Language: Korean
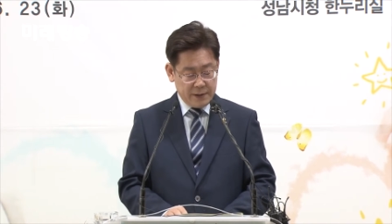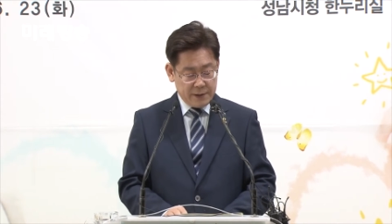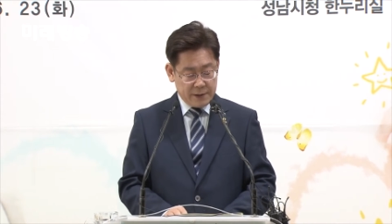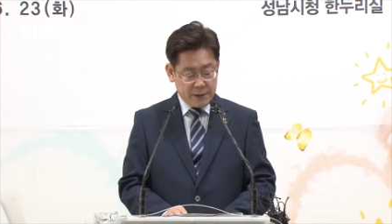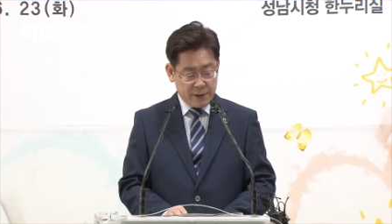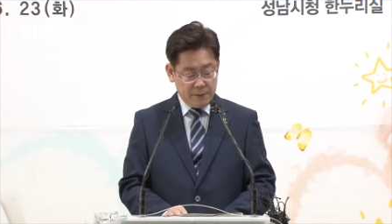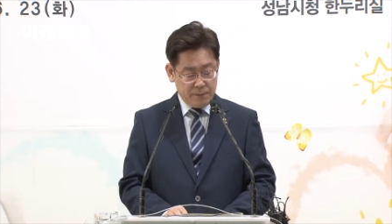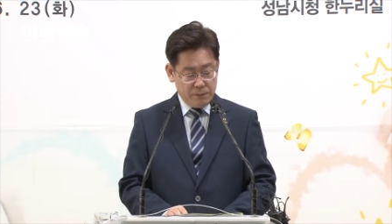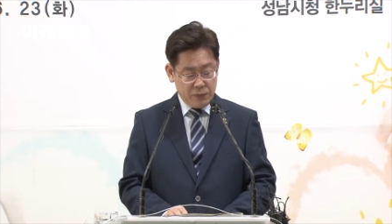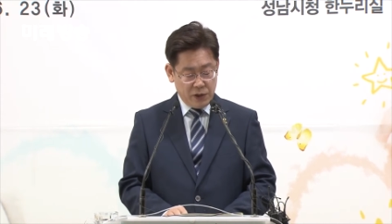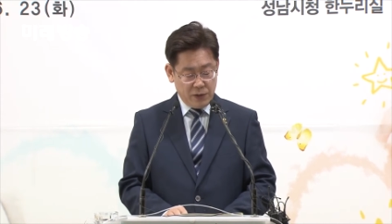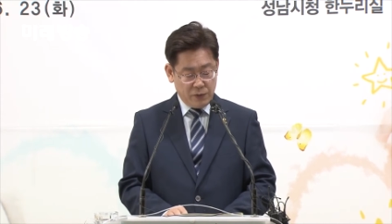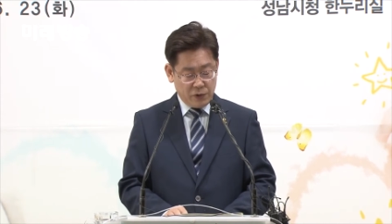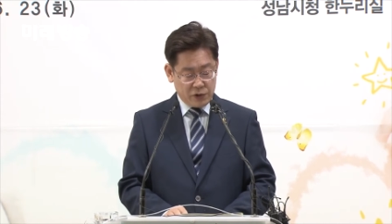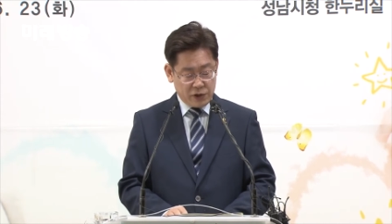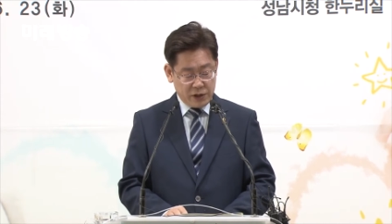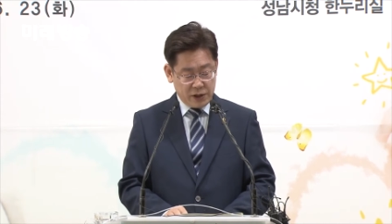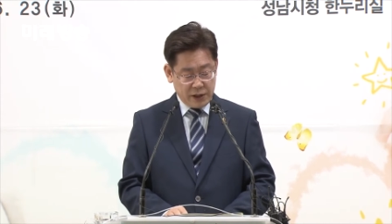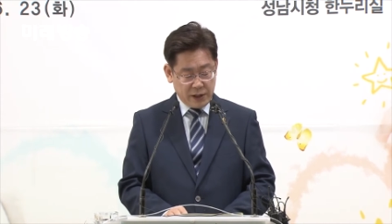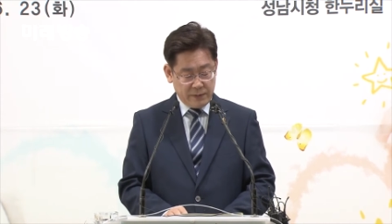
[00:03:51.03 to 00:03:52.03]
선별
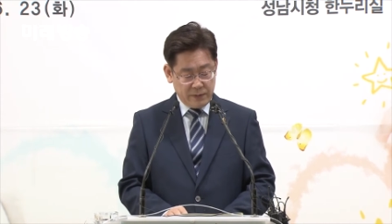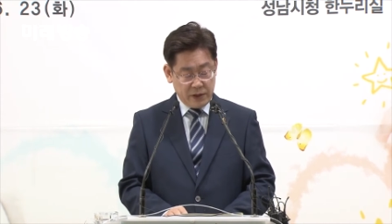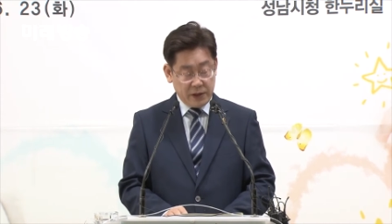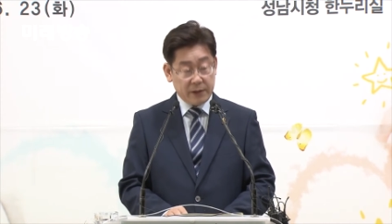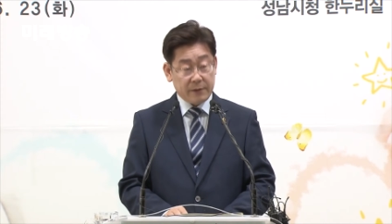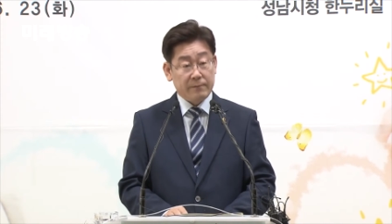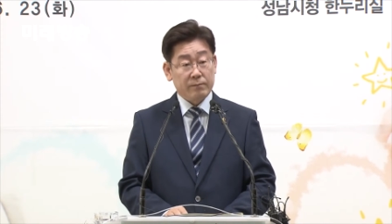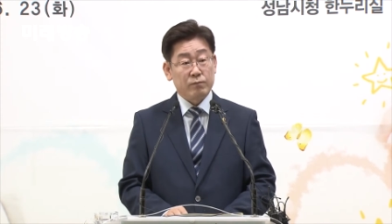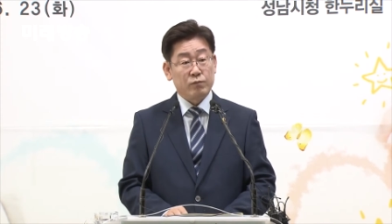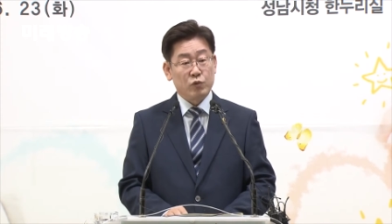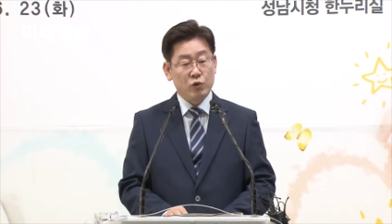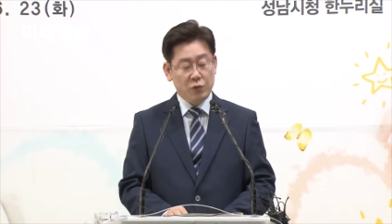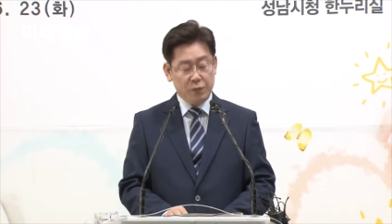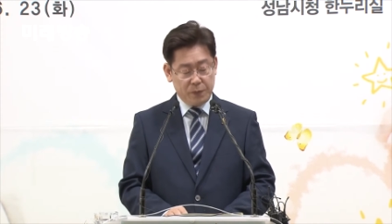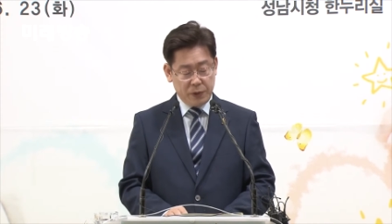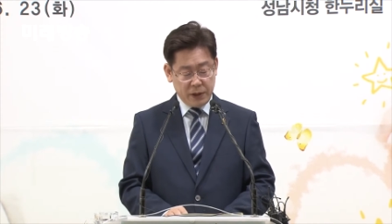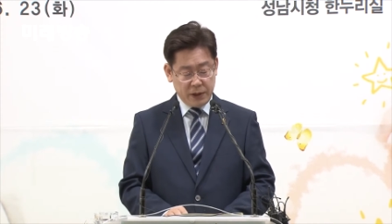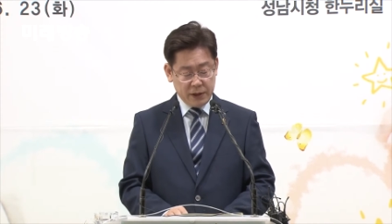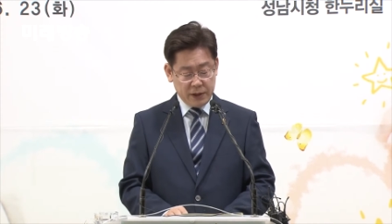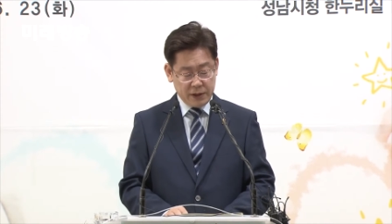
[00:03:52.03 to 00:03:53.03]
복지를 하면
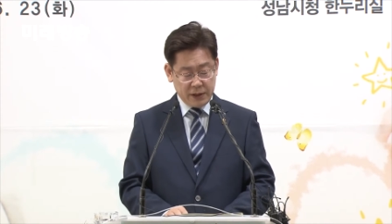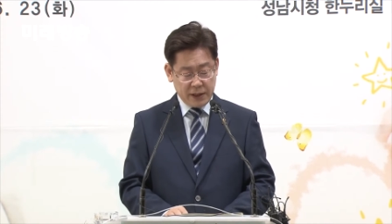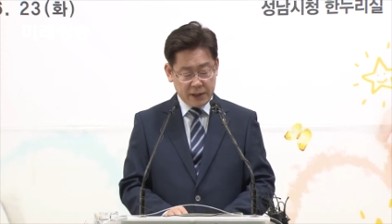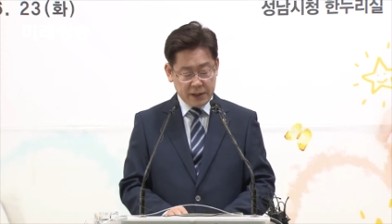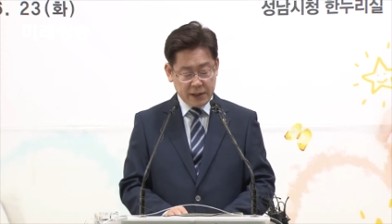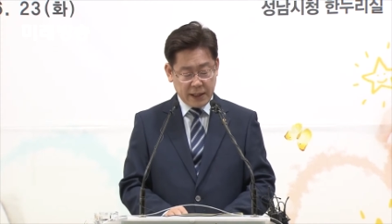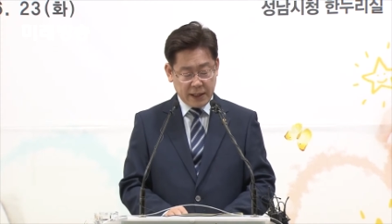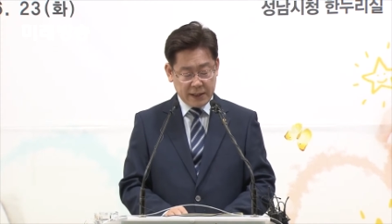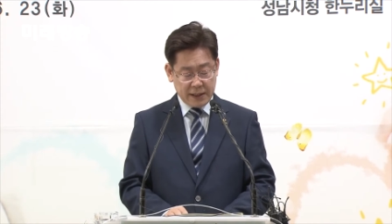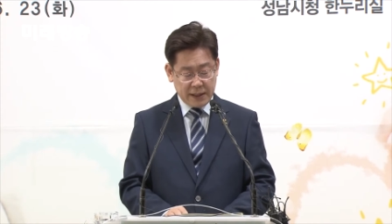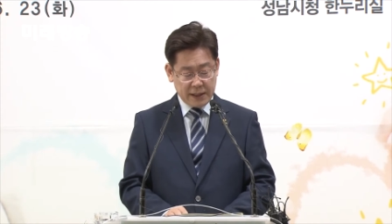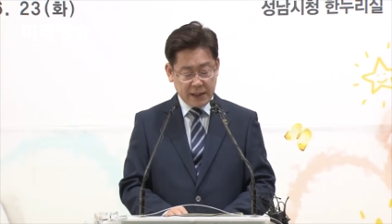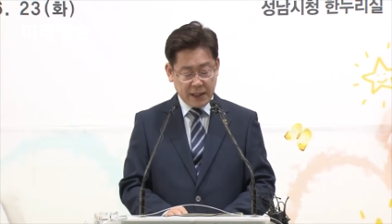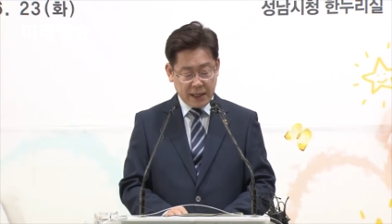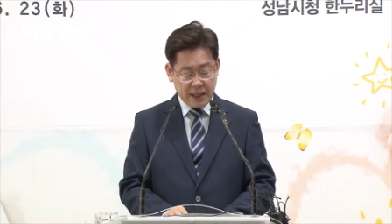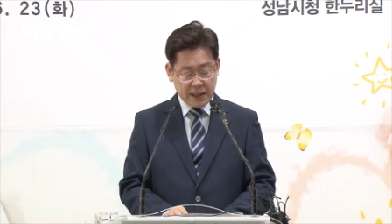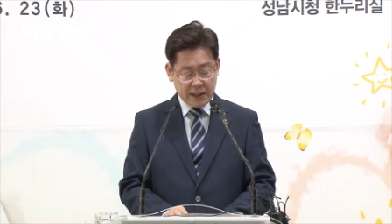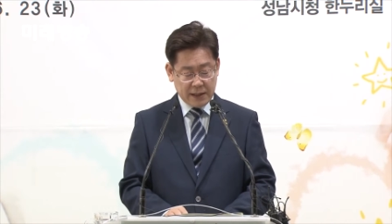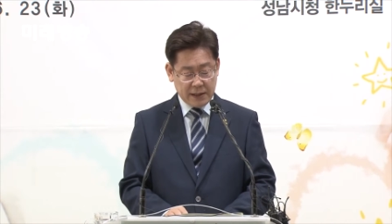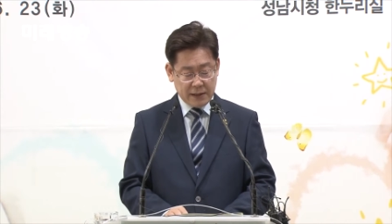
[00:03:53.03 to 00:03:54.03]
불평등해서 안
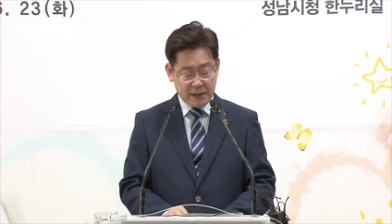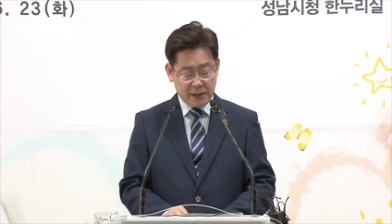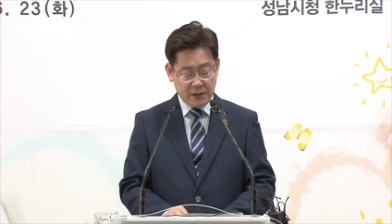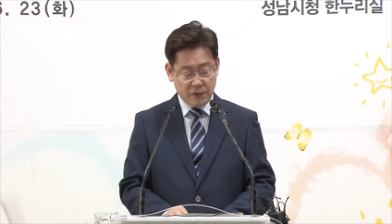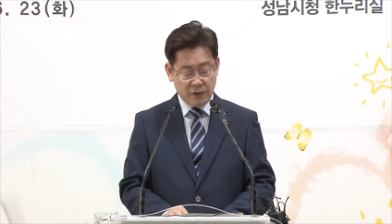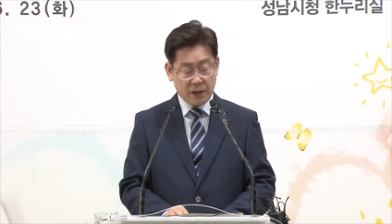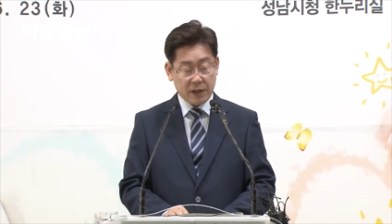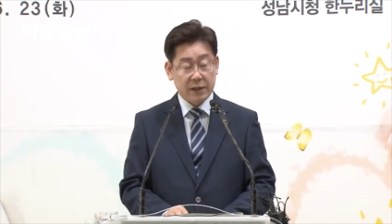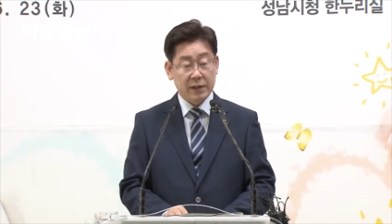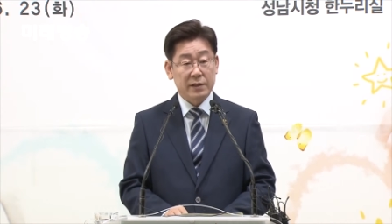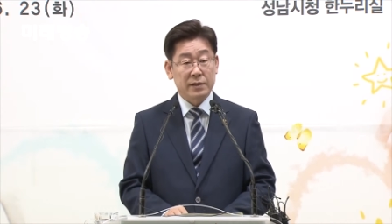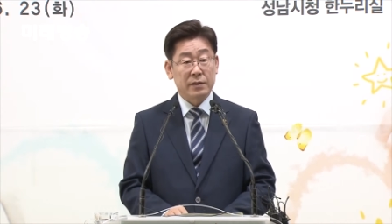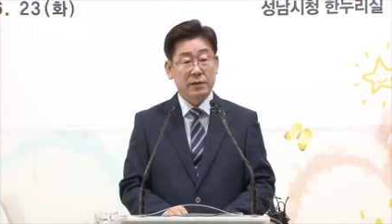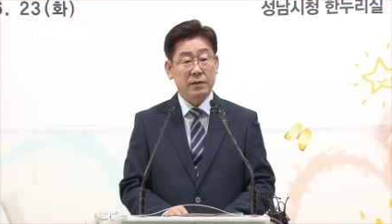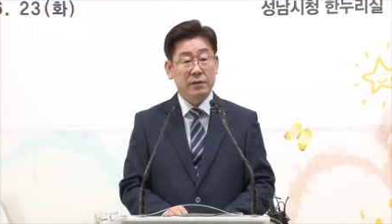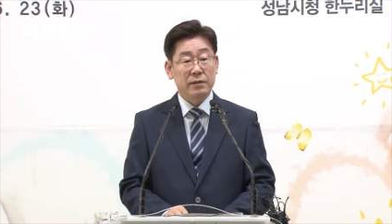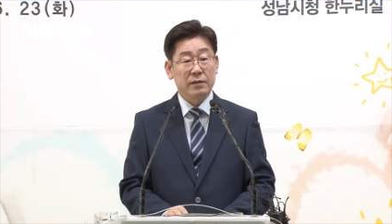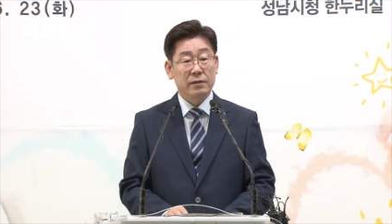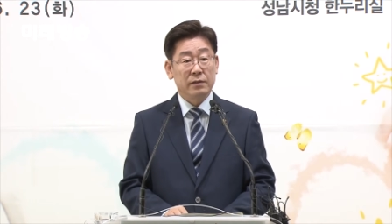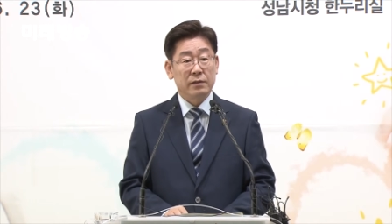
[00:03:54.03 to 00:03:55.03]
된다라고 하는
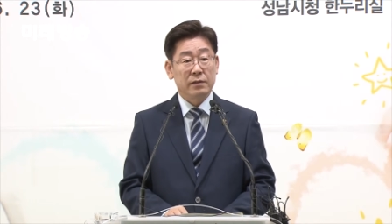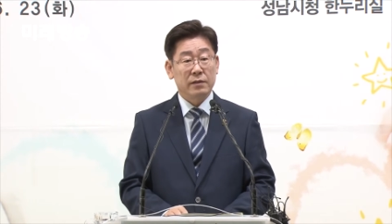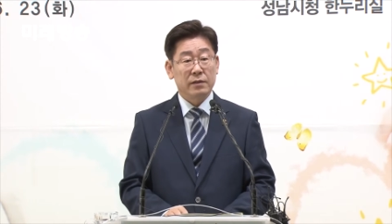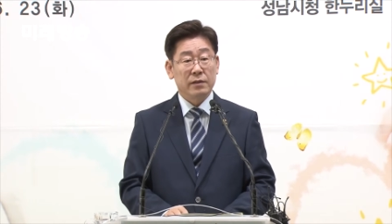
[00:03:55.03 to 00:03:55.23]
것은